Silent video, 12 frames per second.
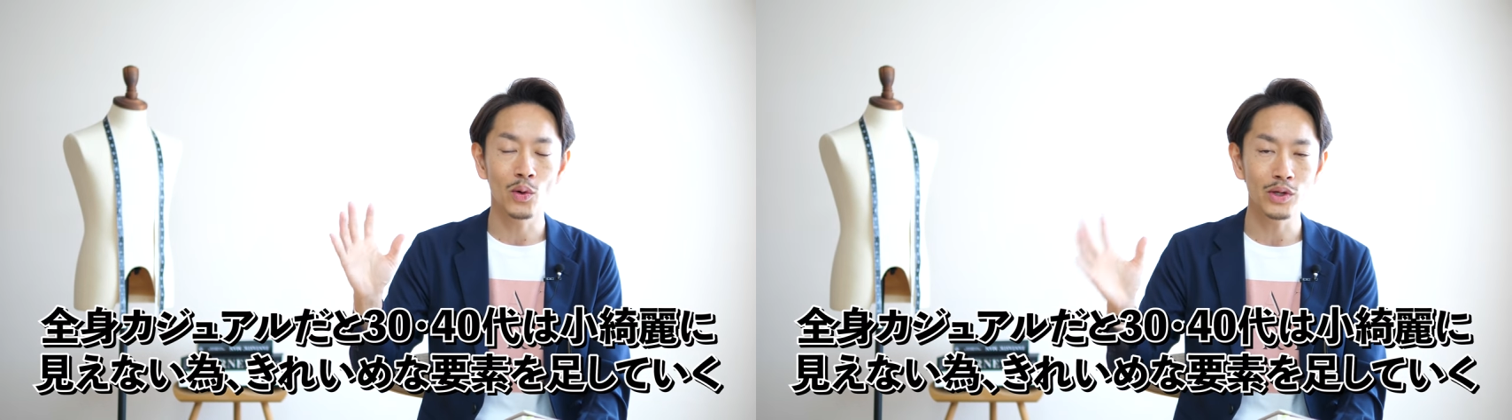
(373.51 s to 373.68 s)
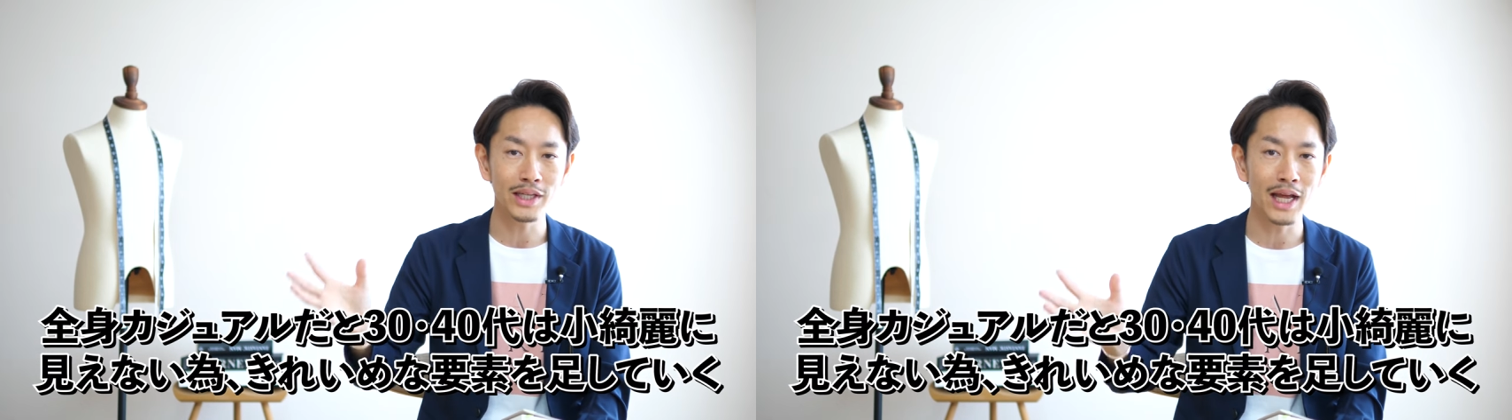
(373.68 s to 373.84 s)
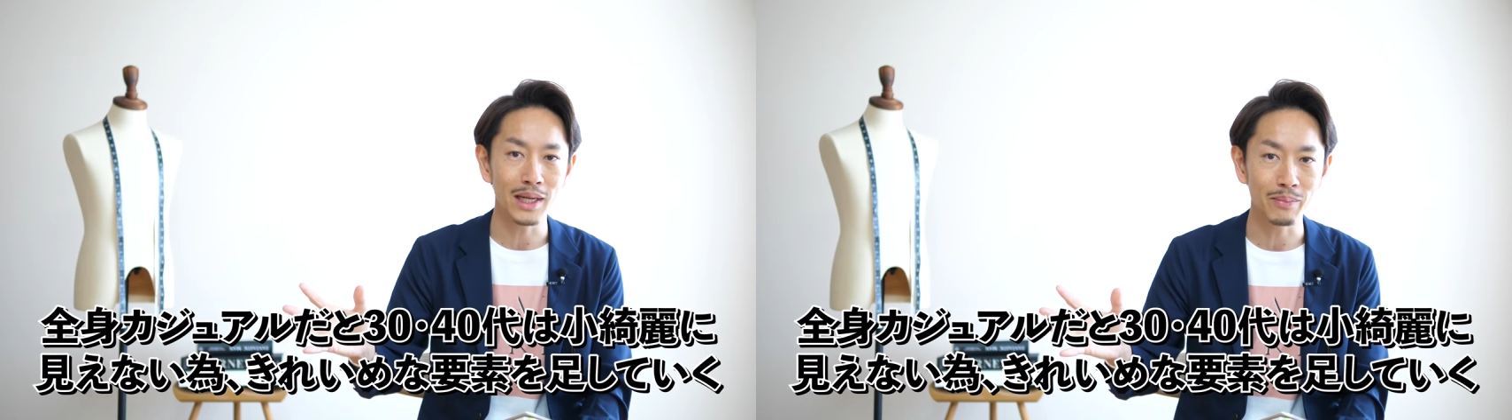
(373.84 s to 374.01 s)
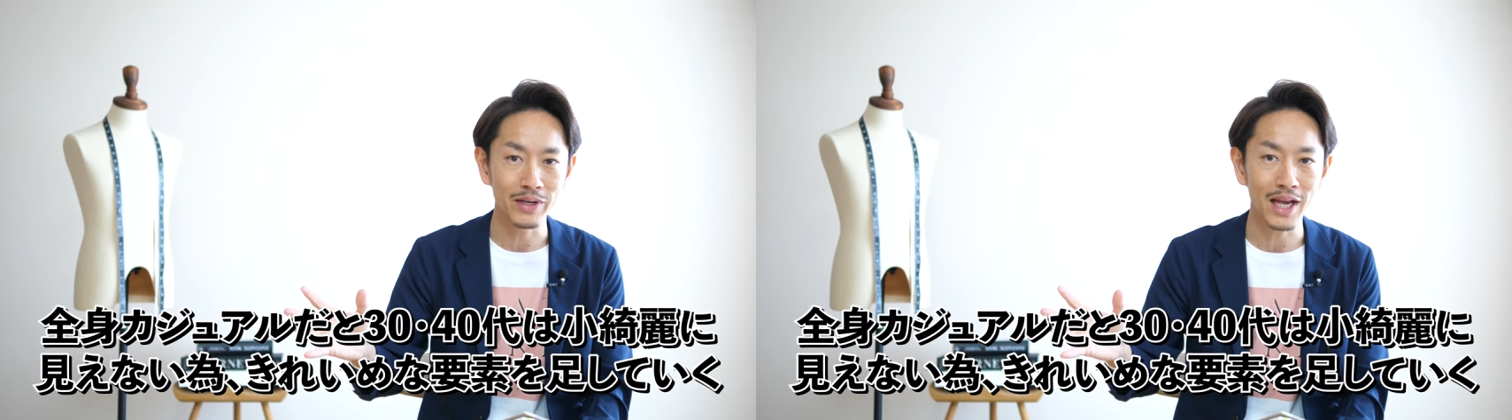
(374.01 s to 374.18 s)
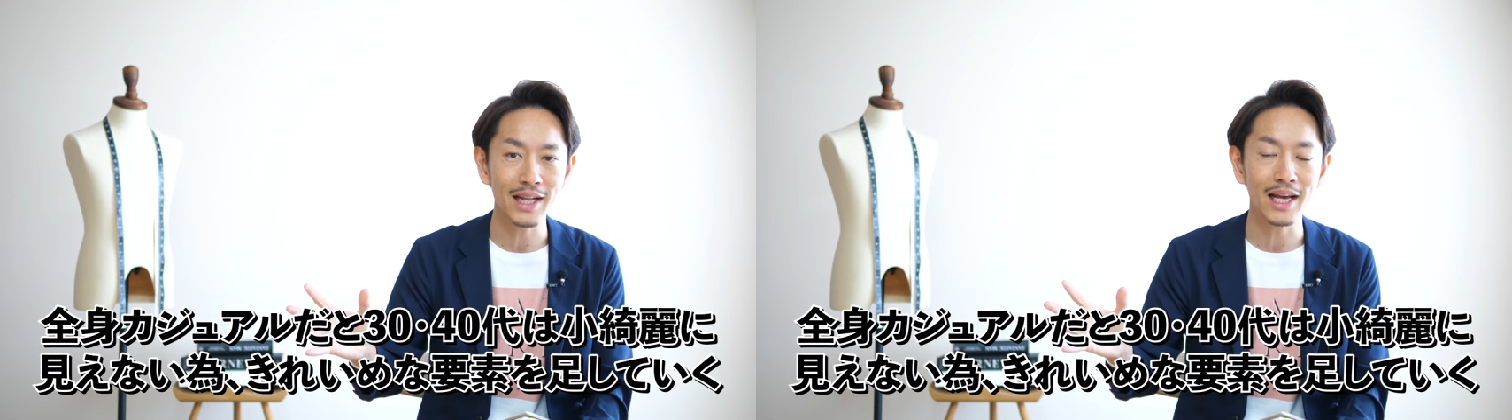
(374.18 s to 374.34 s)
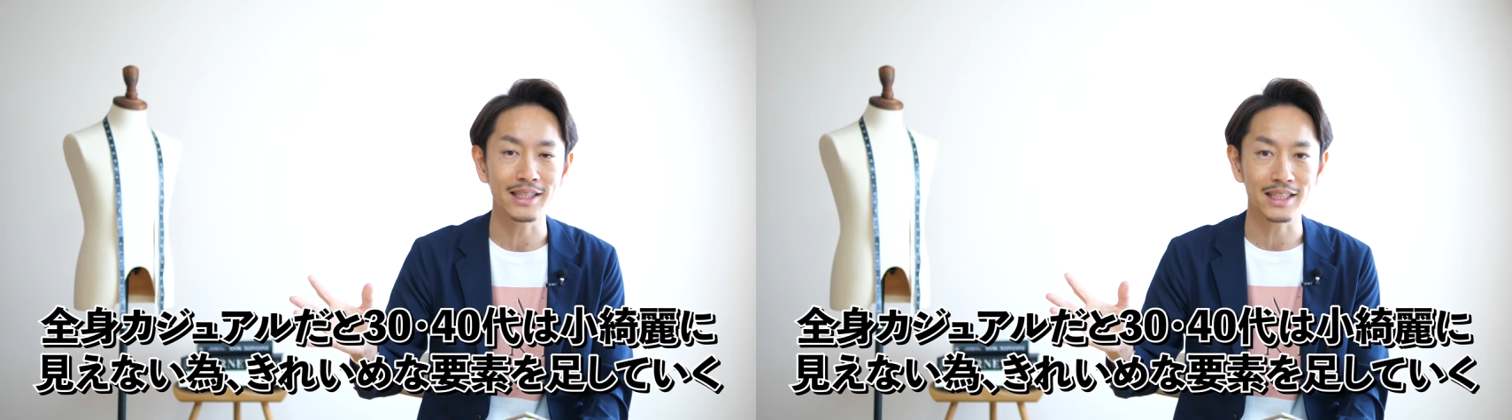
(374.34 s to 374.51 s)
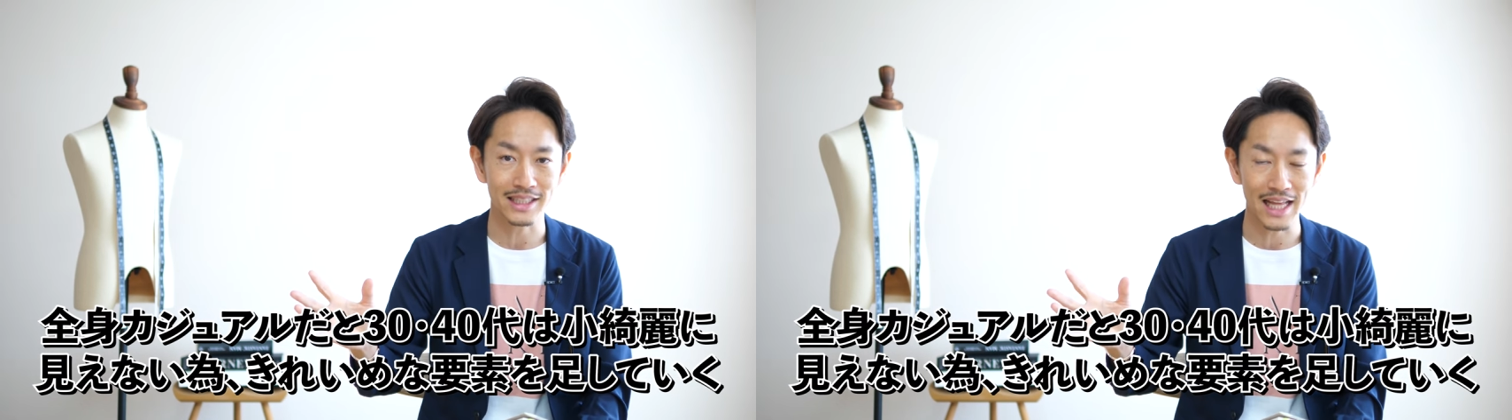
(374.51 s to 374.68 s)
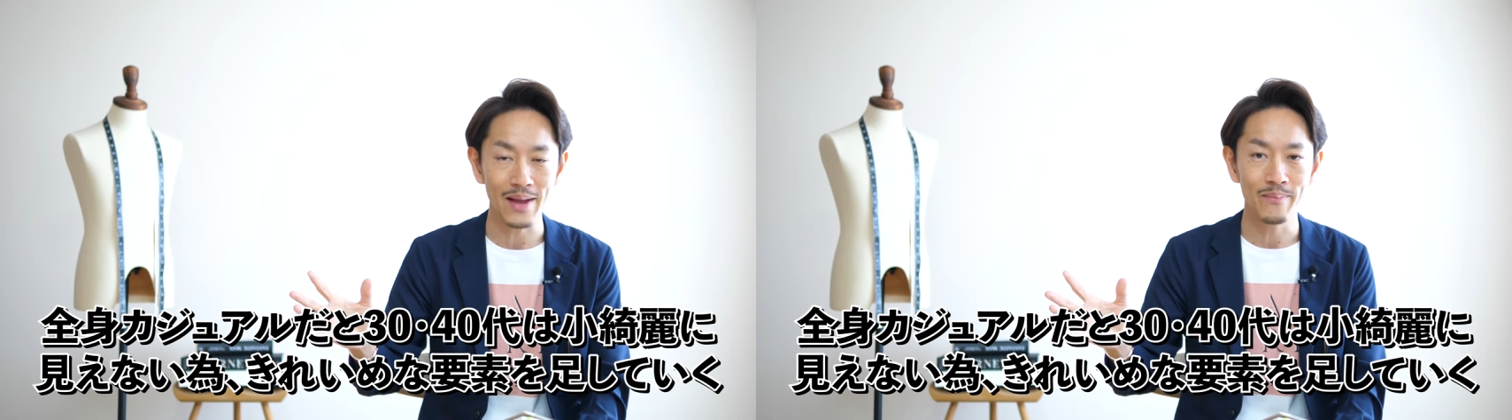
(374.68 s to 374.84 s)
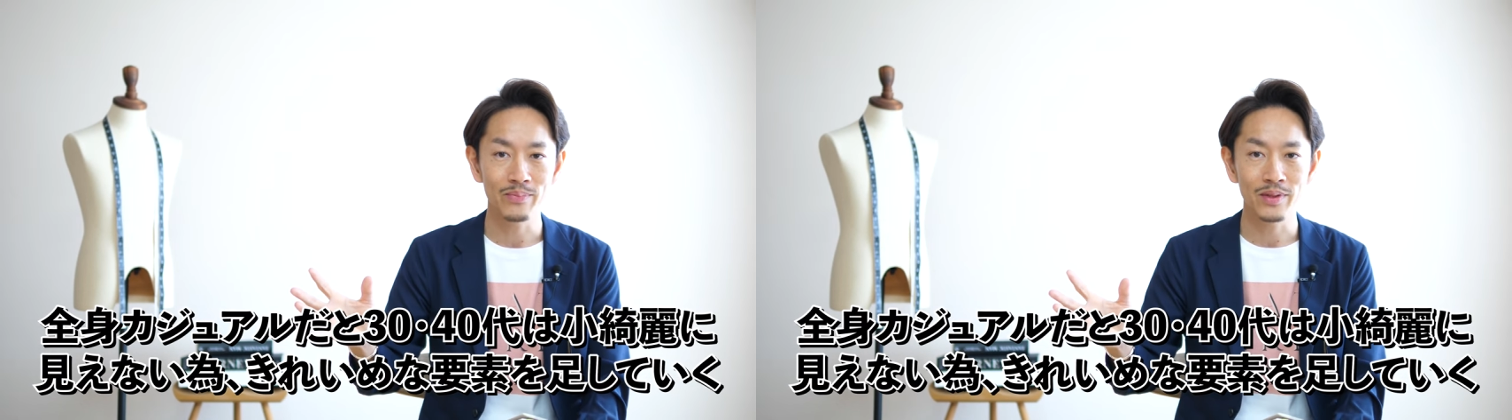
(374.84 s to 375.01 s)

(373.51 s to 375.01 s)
小綺麗に見えないんですね